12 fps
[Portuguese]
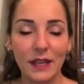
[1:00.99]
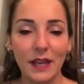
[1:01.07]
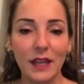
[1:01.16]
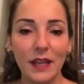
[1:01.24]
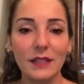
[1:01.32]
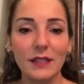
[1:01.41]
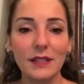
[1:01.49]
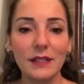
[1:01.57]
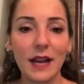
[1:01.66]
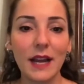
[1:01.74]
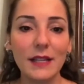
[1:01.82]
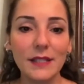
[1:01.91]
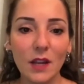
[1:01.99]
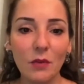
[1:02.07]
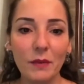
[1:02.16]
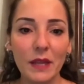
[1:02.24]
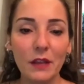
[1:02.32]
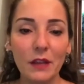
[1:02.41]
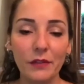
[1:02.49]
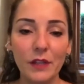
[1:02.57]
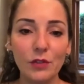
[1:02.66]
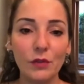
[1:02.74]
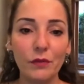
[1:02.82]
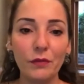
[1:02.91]
elas trazem um
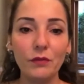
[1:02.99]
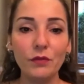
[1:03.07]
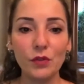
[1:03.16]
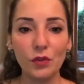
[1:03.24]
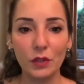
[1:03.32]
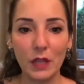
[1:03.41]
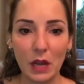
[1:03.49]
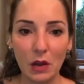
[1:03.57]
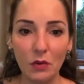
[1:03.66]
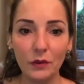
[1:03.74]
benefício funcional,